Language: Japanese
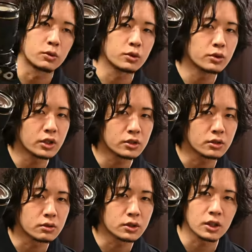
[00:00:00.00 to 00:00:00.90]
こういう
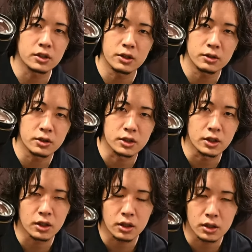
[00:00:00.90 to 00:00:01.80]
レンズを探してる方は
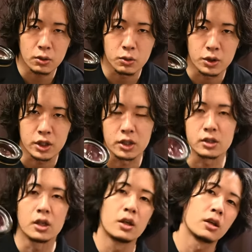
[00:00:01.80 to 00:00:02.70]
絶対買った方がいい
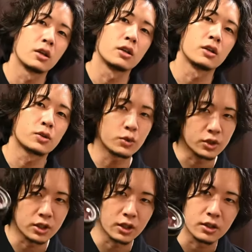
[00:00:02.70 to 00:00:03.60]
です。えー、
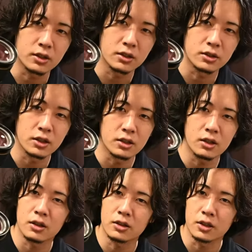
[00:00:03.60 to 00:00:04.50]
損しない。絶
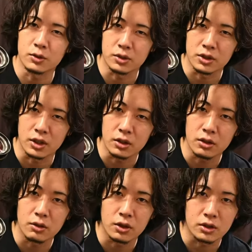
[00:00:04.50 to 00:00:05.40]
対買って損しないっ
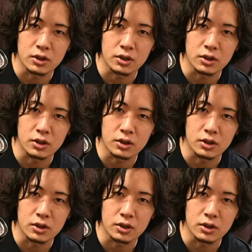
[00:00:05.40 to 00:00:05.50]
ていう感